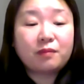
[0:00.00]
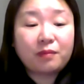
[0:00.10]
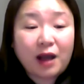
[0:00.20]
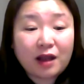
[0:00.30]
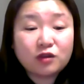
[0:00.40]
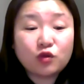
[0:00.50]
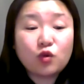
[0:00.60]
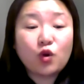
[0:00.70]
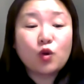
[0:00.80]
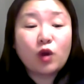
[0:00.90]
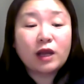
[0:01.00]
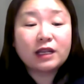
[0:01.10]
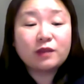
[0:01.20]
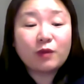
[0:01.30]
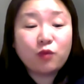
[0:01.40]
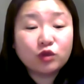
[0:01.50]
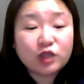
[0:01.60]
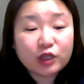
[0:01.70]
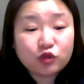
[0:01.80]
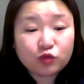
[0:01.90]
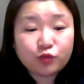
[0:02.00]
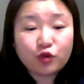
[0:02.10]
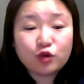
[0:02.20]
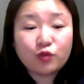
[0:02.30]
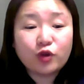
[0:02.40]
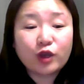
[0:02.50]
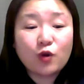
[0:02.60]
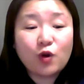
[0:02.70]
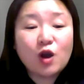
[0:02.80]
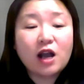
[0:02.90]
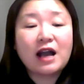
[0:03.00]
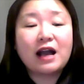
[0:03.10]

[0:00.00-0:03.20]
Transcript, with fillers: 밖으로 하나님의 보좌의 축복을 보이고